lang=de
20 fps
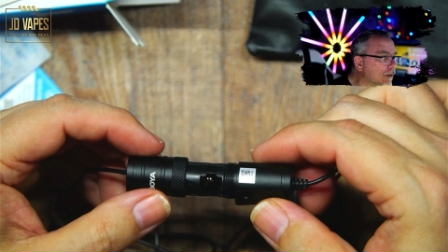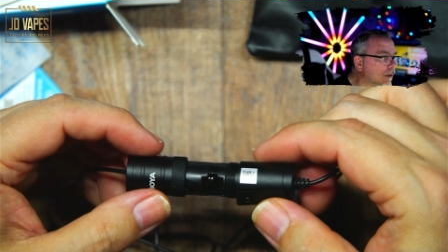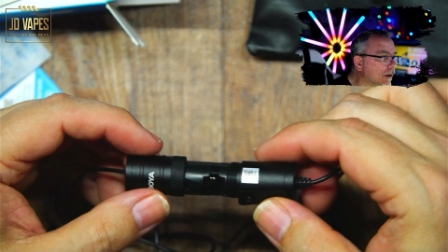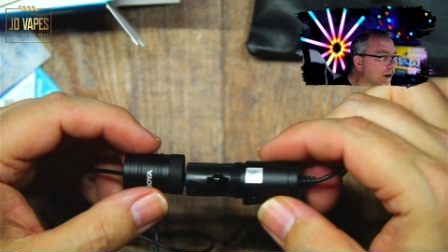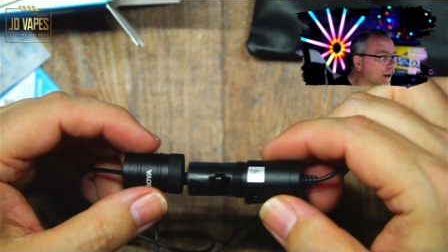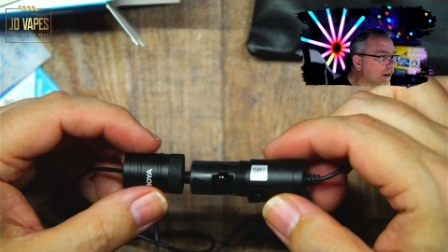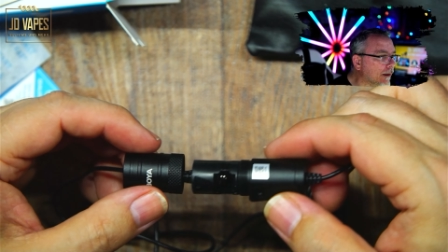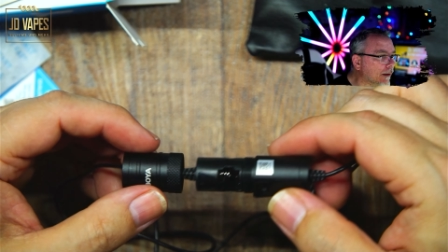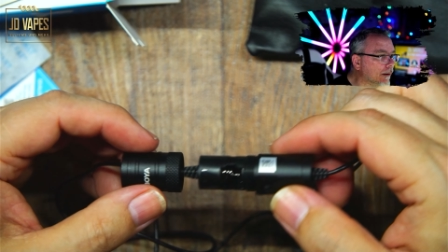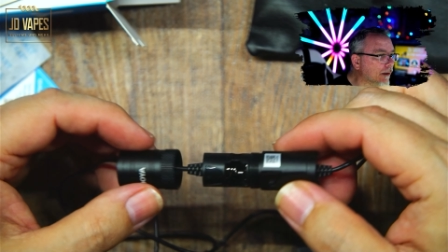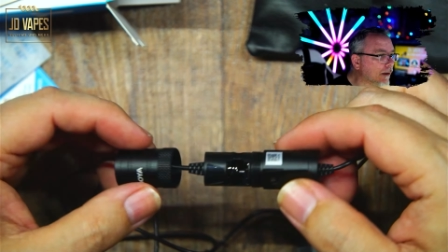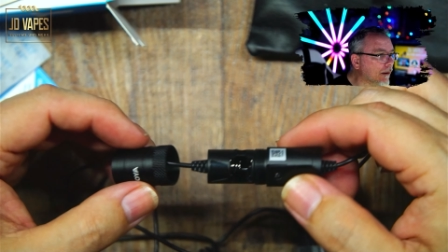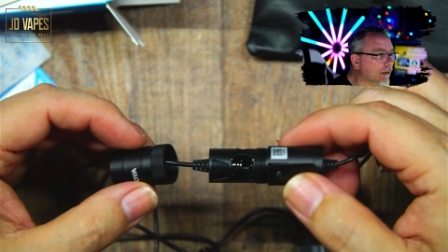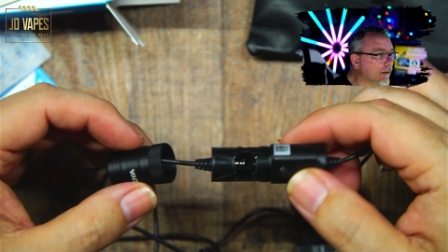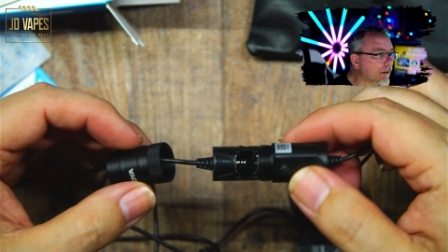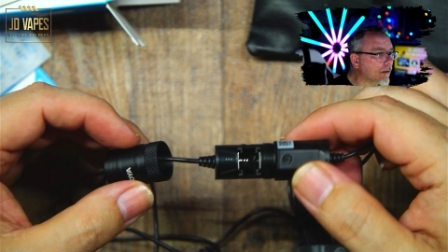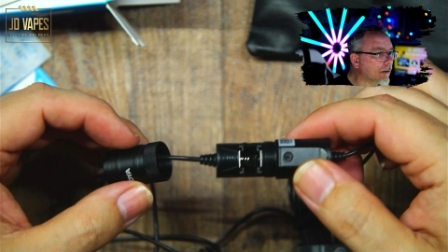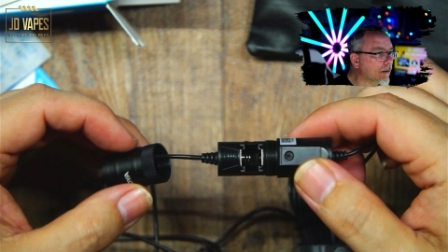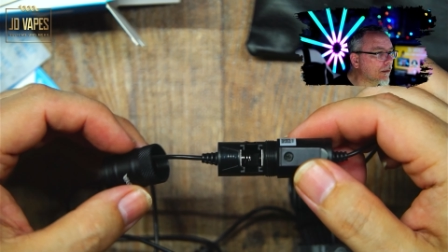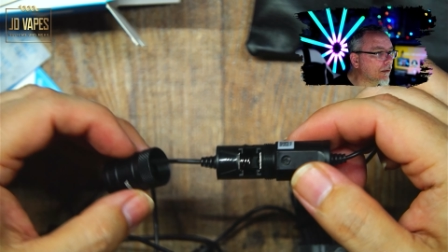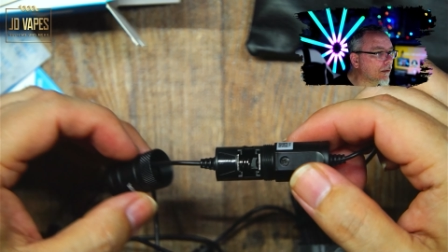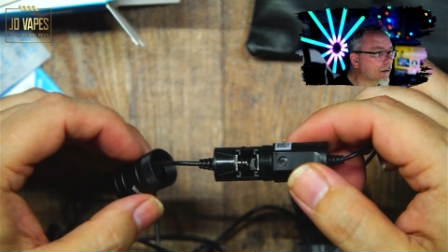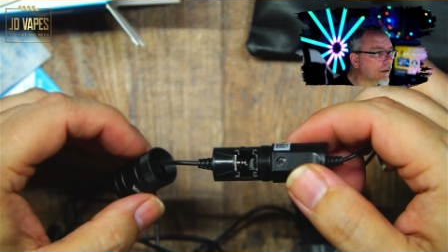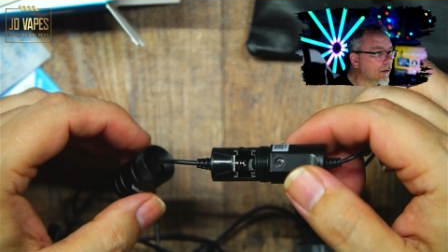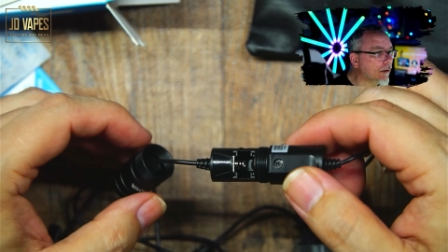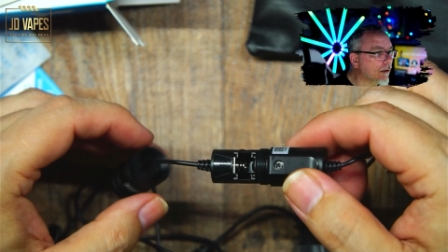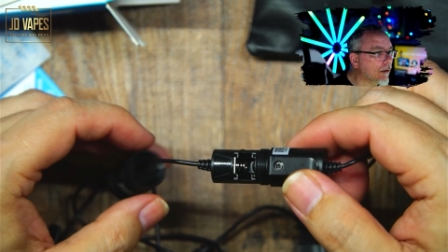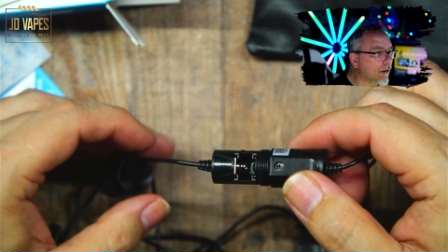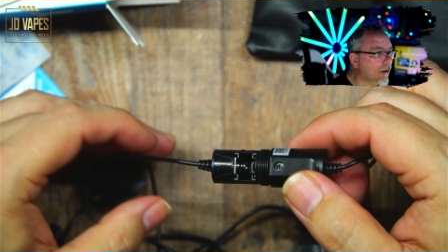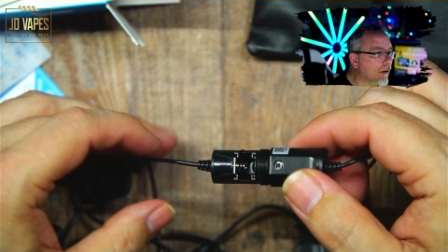Hier ist noch keine drin.
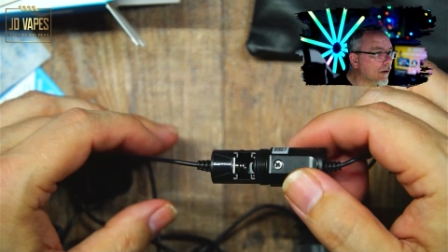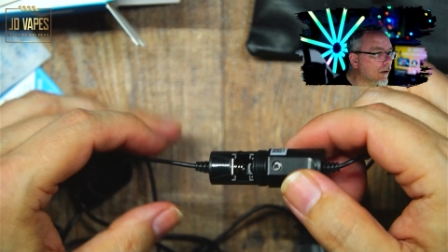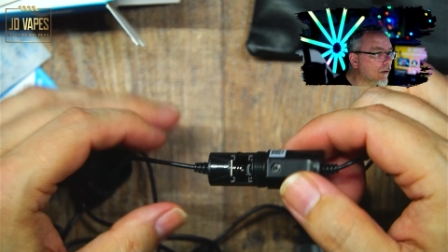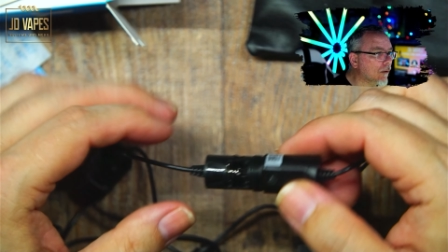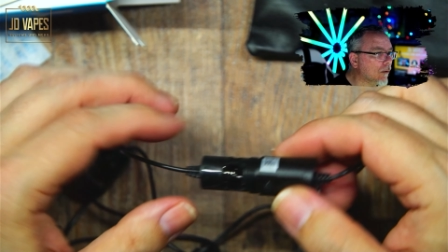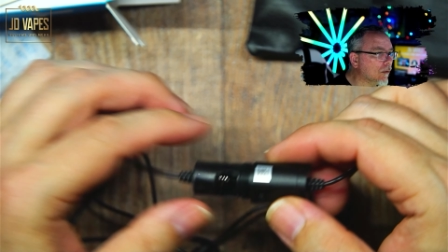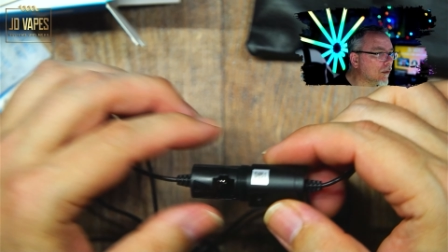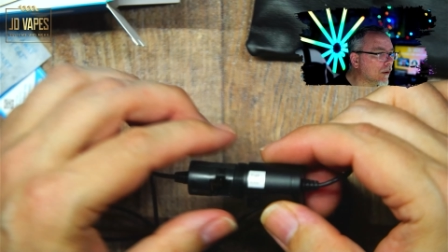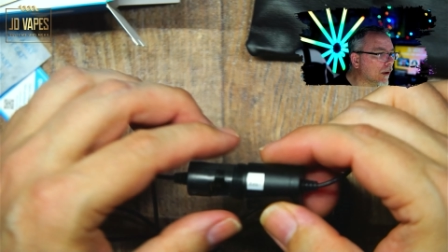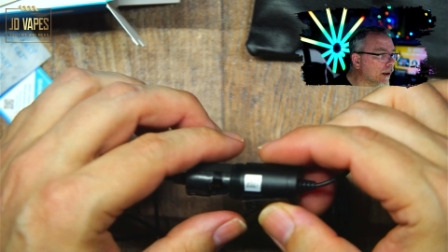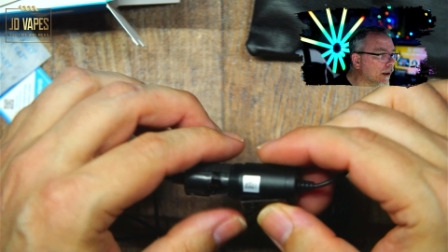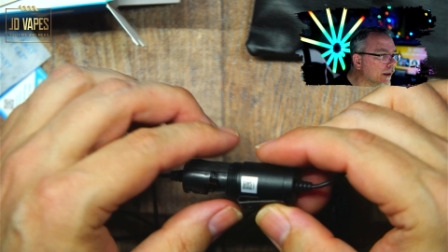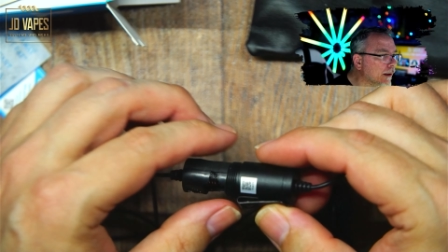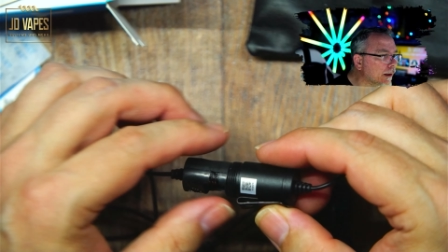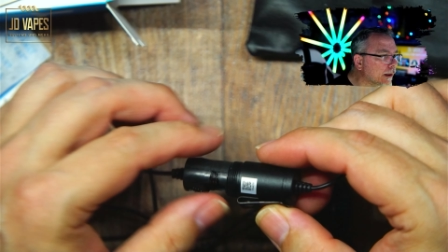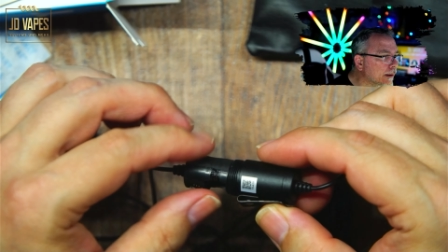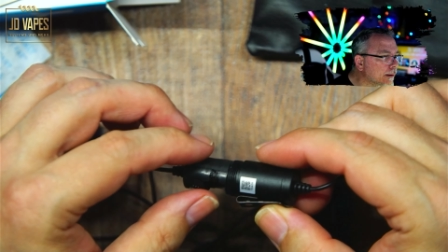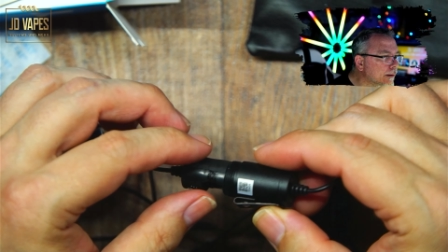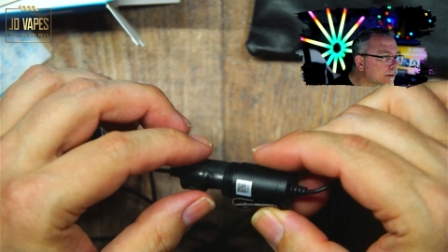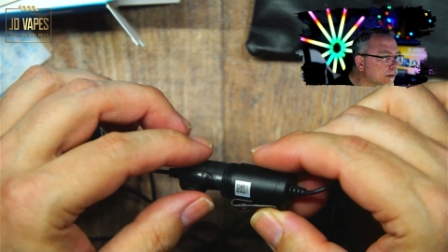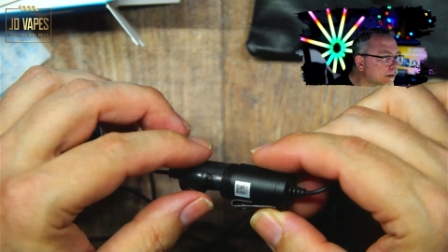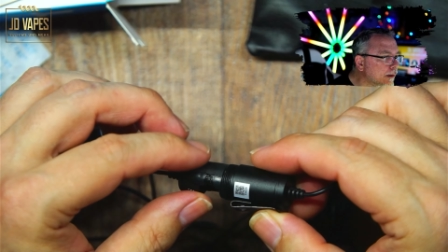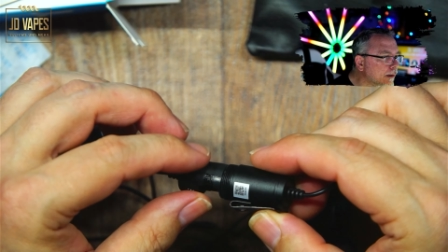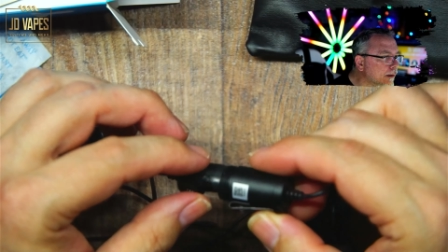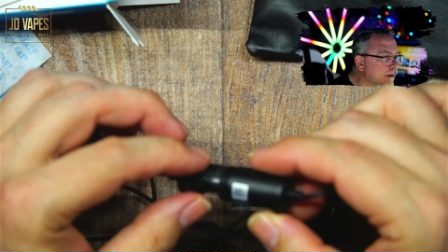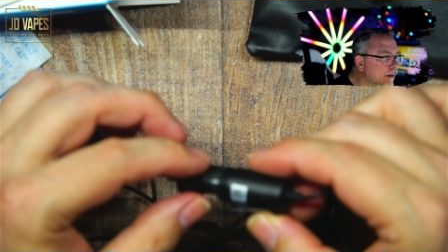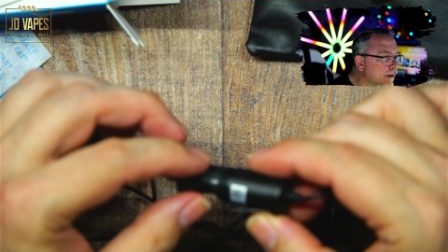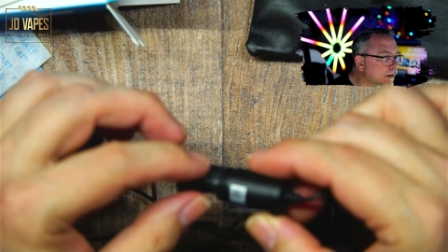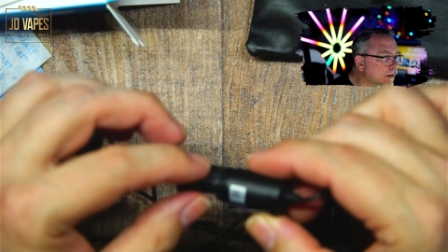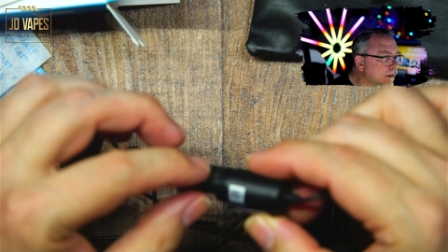Und
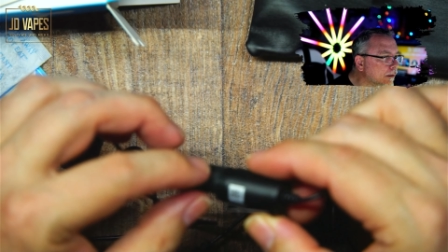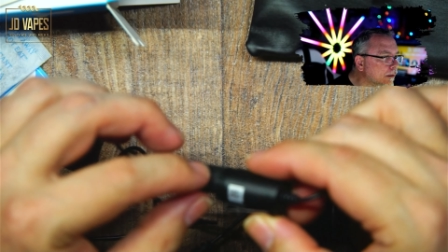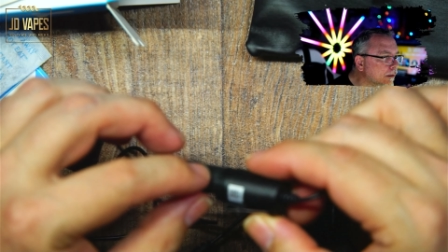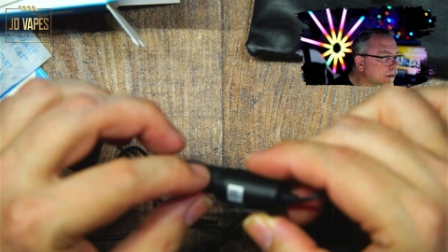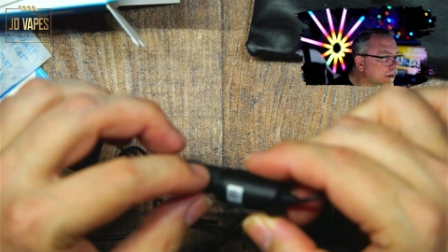eigentlich sollte